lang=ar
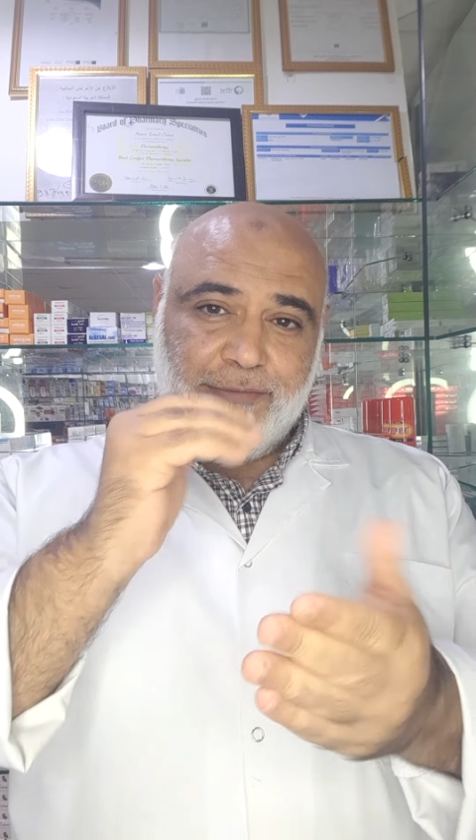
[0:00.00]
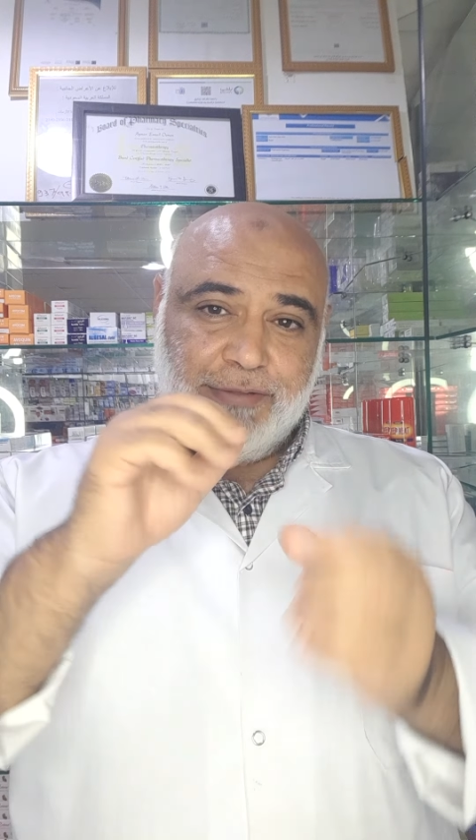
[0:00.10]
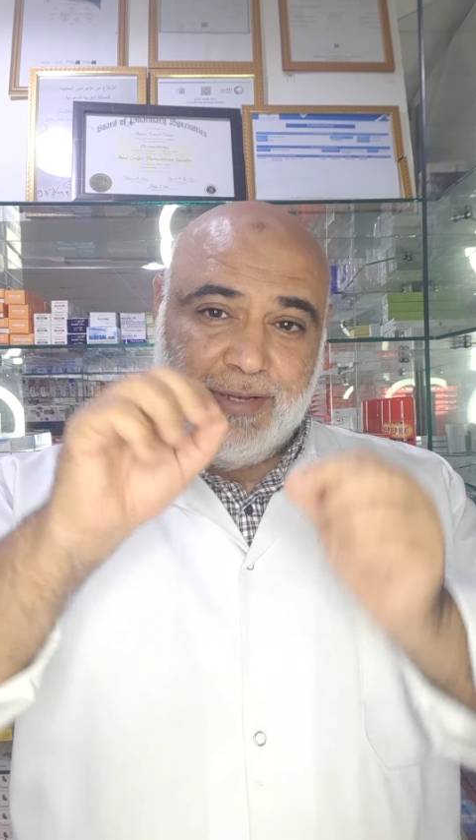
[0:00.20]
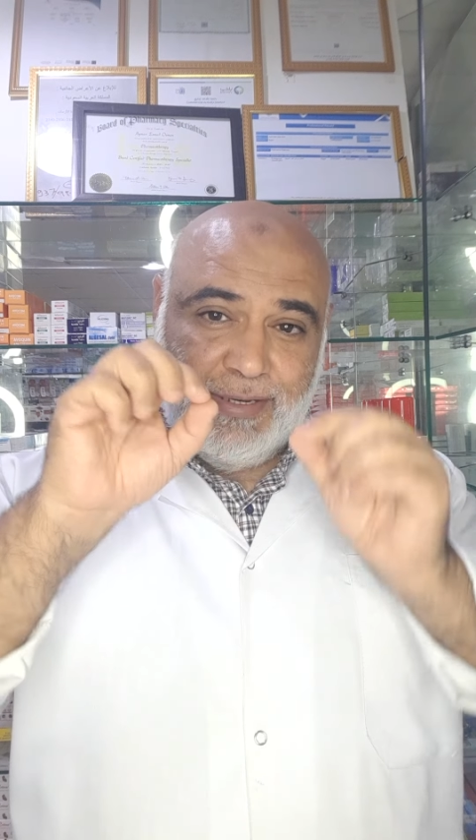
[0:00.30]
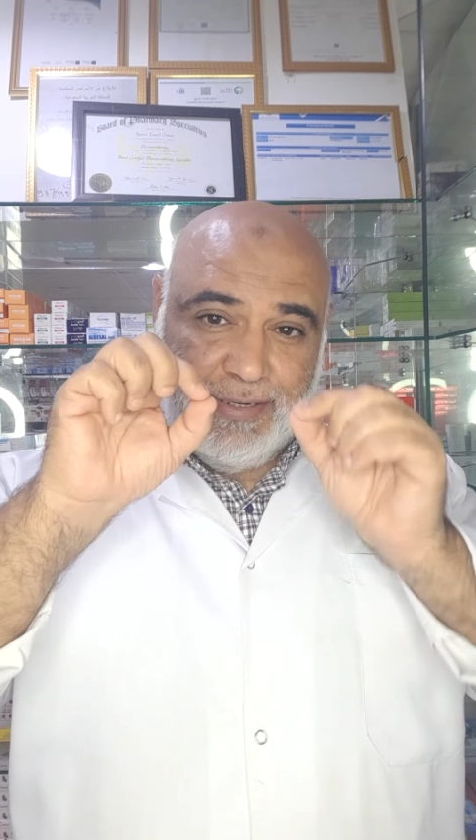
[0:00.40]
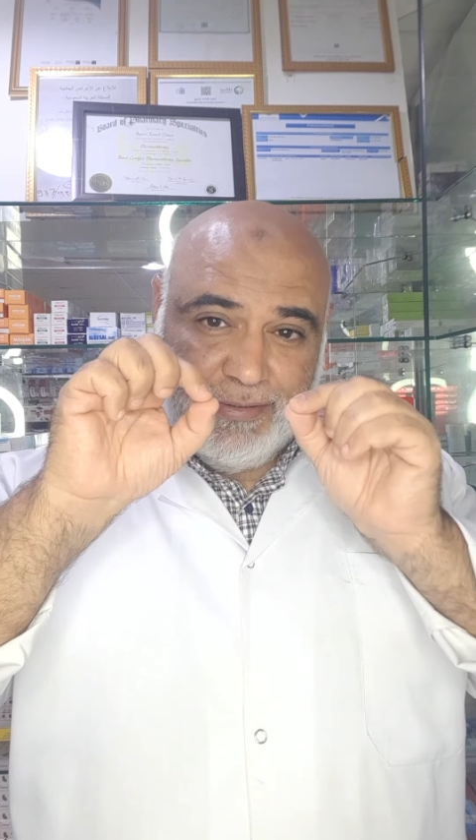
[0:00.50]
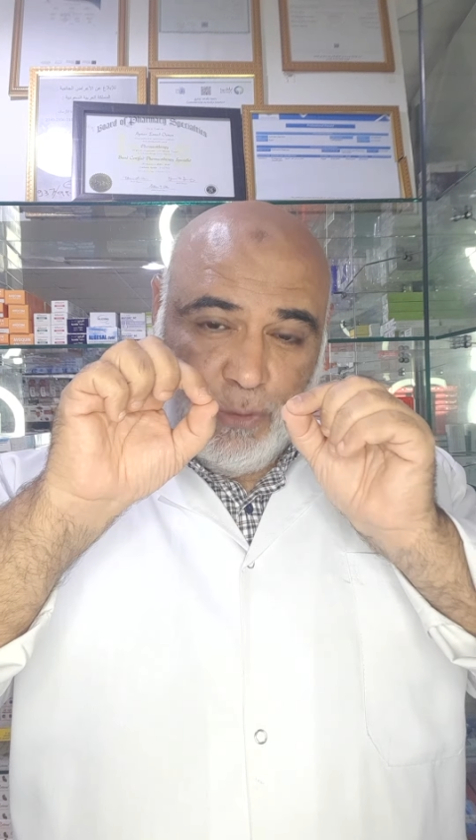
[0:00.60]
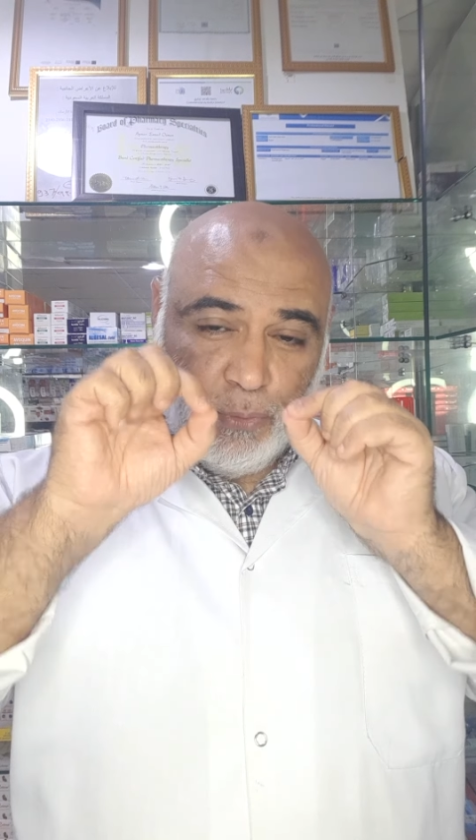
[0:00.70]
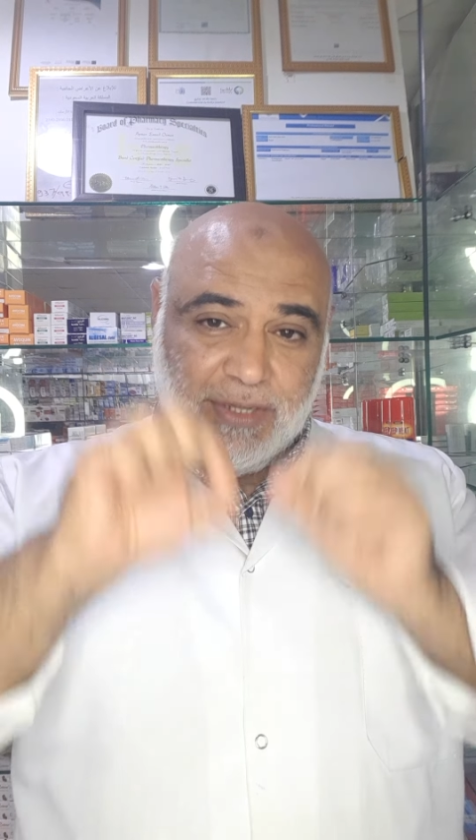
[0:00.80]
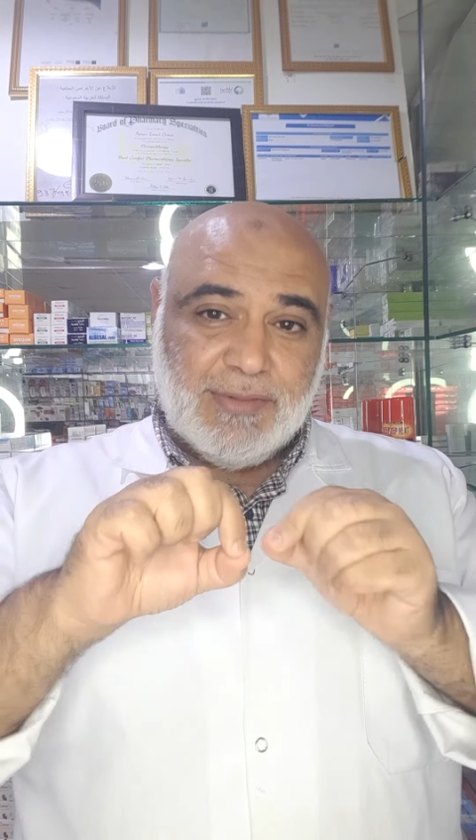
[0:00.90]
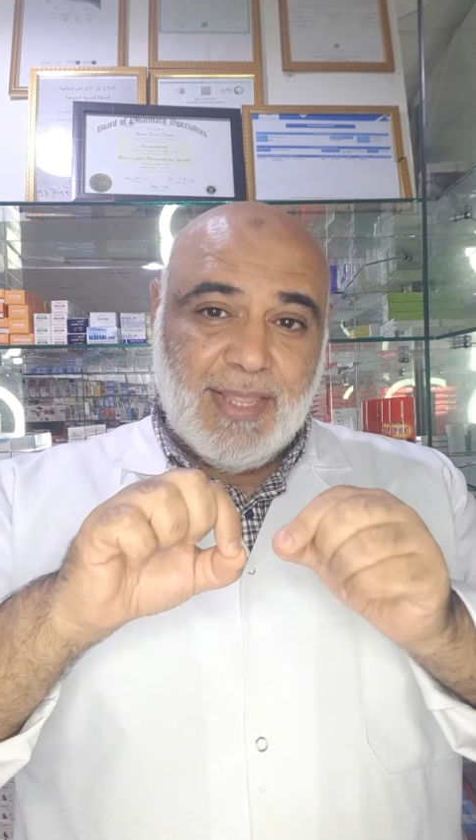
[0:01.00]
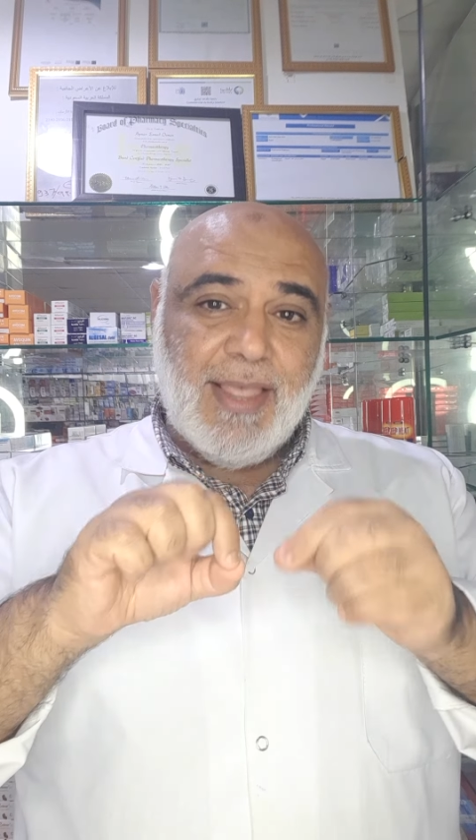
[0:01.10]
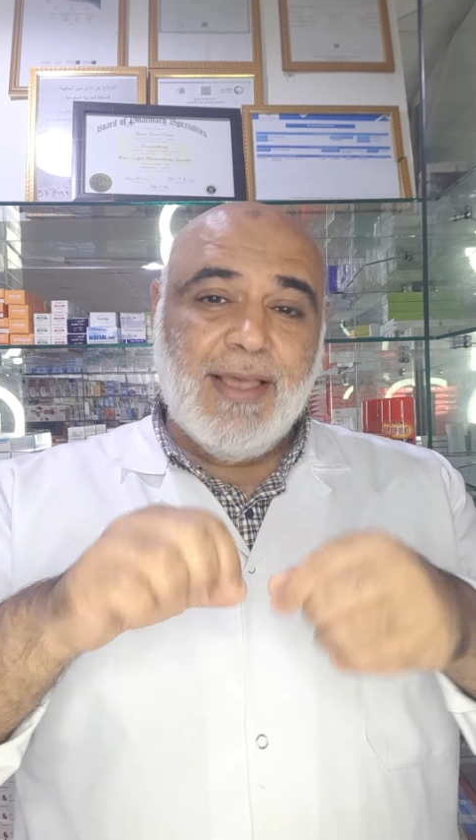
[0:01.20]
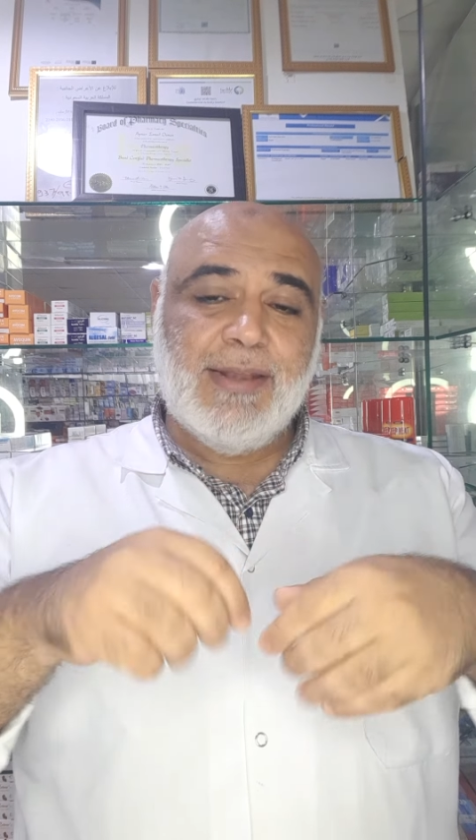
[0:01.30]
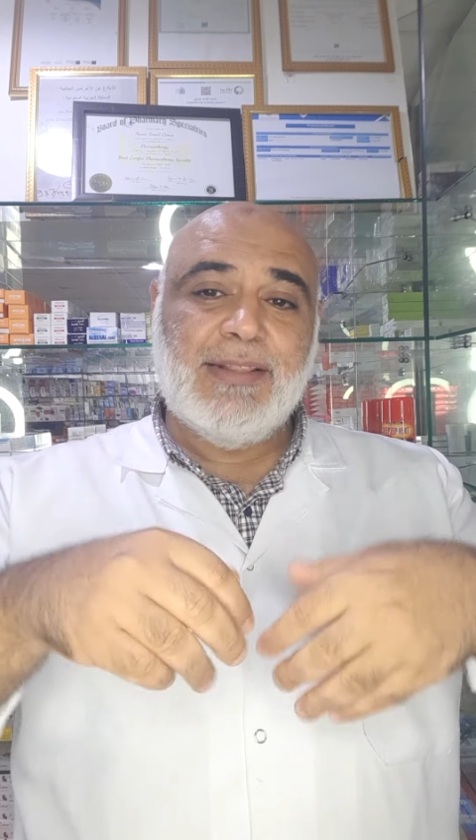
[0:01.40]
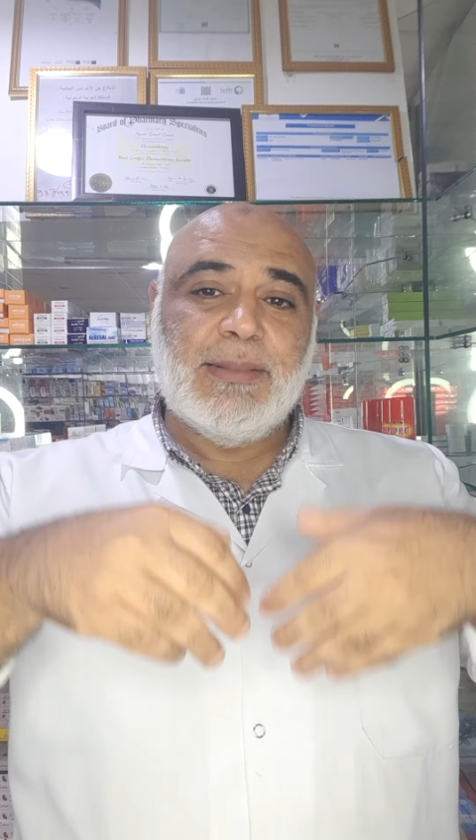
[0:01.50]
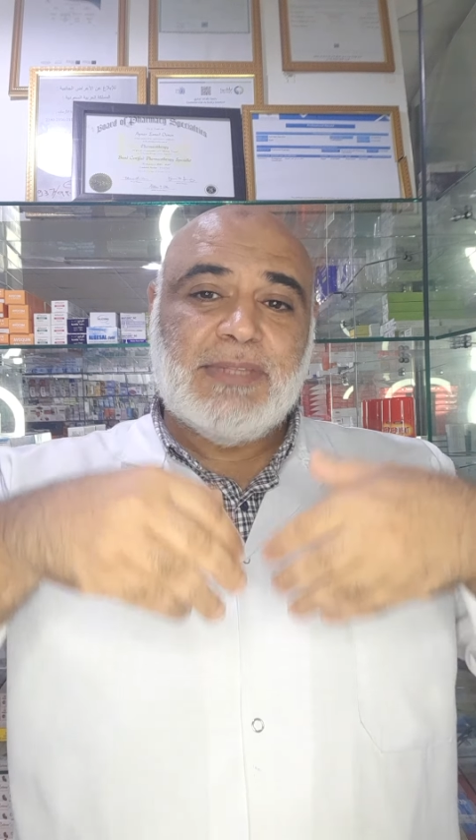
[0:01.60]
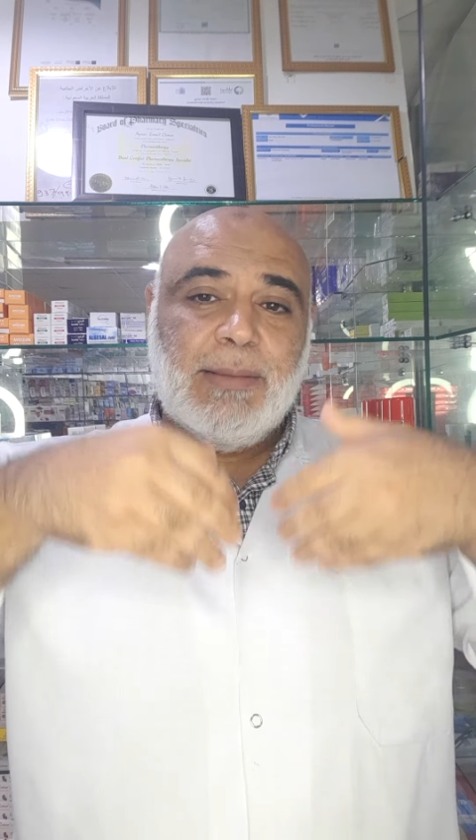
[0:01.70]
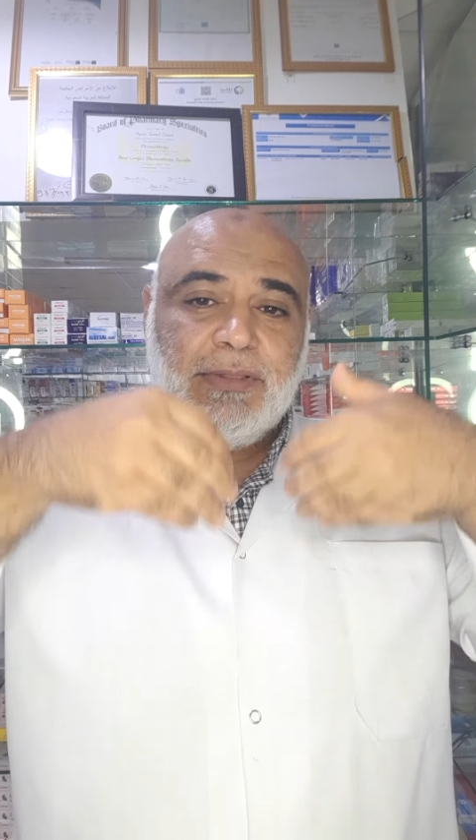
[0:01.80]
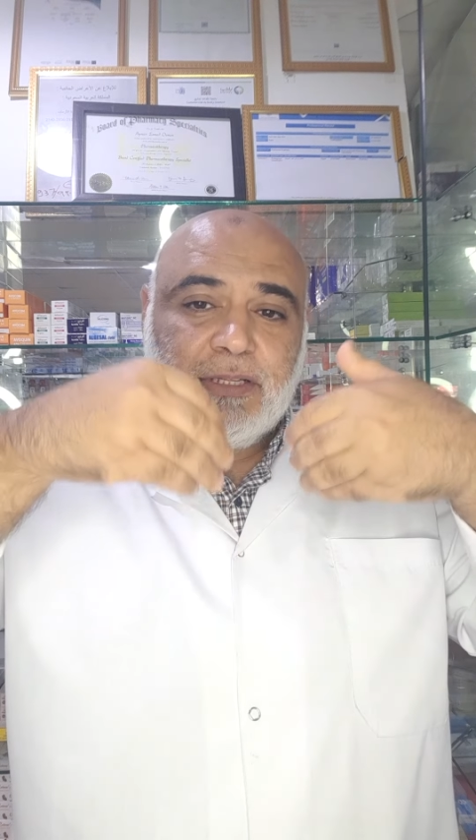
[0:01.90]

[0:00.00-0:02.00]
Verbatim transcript: في التوقيت ده ان انت بتعمل